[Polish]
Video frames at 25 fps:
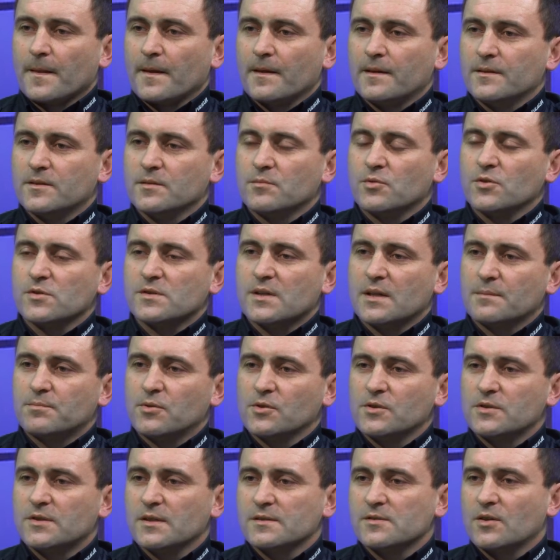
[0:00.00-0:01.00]
e, Dąbrowska
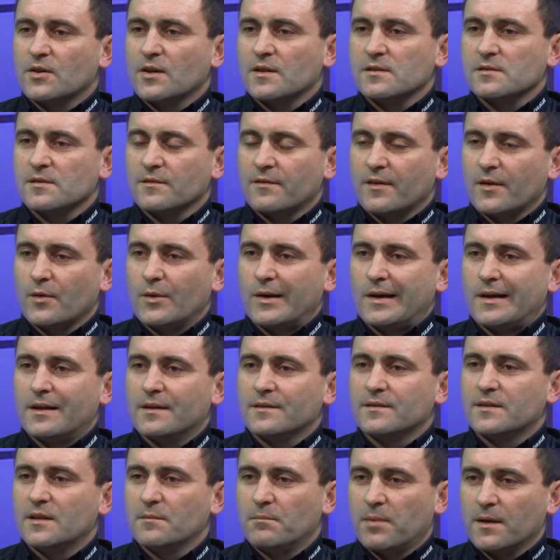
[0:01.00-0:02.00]
Policja
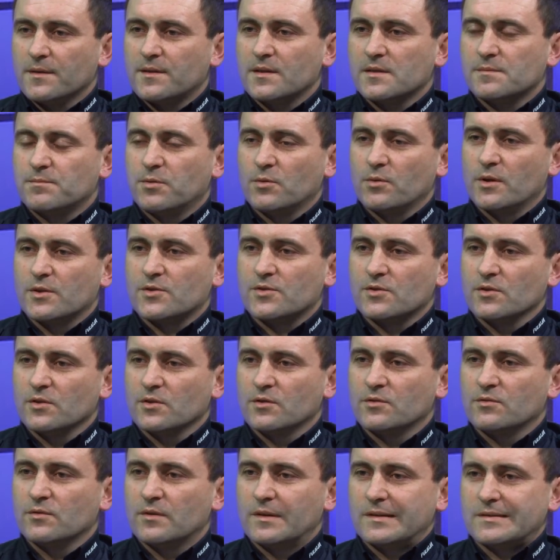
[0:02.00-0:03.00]
zorganizowała debatę
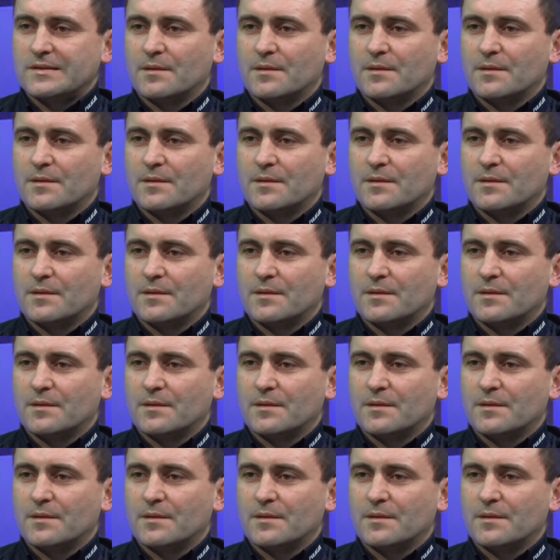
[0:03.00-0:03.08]
społeczną,